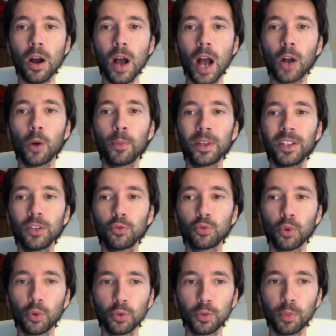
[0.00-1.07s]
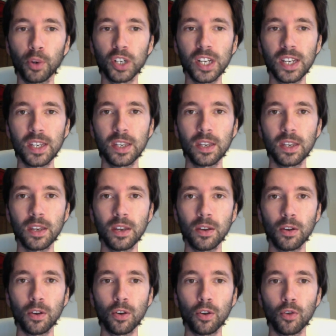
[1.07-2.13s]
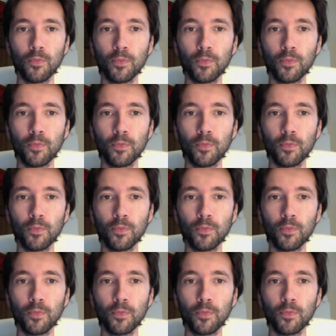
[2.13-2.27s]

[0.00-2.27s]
accompagné tout au long du projet, qui est euh,